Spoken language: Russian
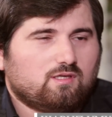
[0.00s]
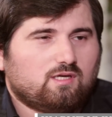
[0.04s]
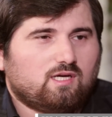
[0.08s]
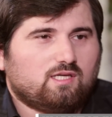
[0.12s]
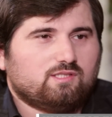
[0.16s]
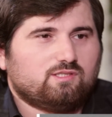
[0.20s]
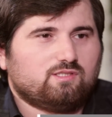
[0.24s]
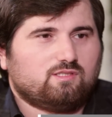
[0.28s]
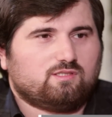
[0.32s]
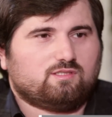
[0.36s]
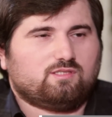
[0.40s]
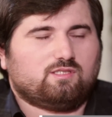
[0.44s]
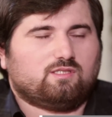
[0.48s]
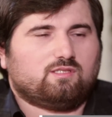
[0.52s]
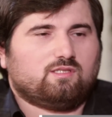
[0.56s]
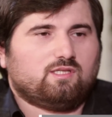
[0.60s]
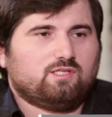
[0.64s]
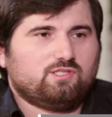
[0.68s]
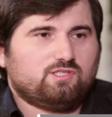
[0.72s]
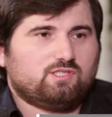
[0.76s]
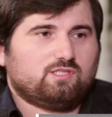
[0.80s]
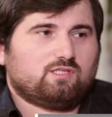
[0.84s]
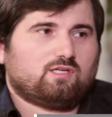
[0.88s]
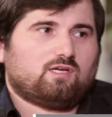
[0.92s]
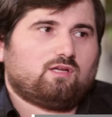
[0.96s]
Хотел себе
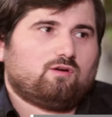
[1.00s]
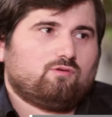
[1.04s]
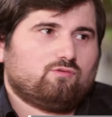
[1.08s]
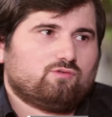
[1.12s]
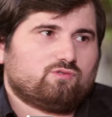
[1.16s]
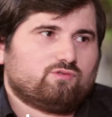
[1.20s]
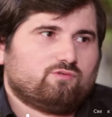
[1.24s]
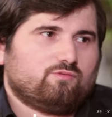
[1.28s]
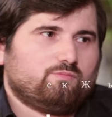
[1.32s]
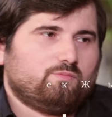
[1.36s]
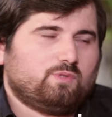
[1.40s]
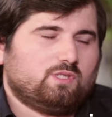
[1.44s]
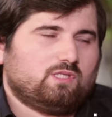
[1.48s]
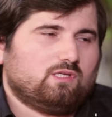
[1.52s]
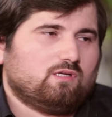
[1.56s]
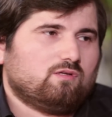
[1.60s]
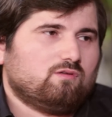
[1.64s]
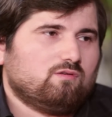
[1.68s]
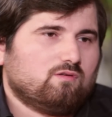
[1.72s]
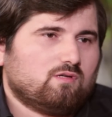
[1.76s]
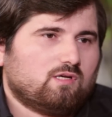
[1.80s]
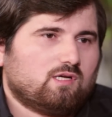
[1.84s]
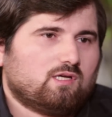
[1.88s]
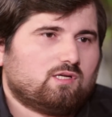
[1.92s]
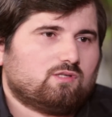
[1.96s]
найти хорошего
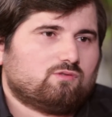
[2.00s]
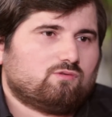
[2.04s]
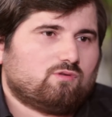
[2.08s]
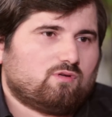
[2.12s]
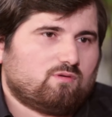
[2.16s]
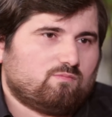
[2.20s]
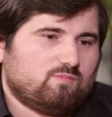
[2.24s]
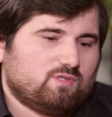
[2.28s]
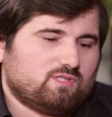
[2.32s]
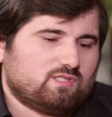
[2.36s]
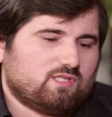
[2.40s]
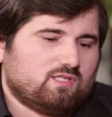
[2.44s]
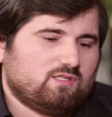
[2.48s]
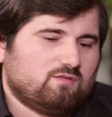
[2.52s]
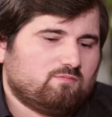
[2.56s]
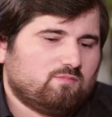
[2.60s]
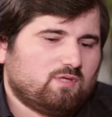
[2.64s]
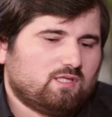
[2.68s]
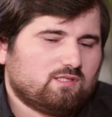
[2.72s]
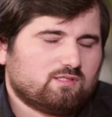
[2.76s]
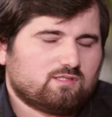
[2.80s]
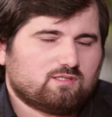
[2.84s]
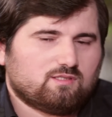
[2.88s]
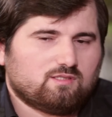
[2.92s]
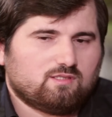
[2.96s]
педагога, который бы
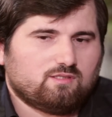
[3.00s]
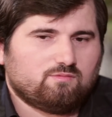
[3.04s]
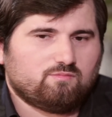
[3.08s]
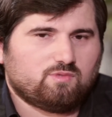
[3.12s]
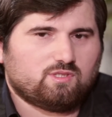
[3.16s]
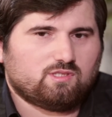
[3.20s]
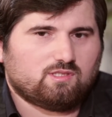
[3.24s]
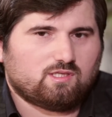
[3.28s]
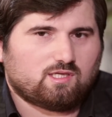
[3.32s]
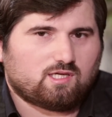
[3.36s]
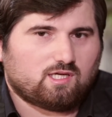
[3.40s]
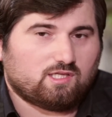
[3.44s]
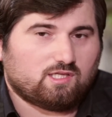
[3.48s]
занимался именно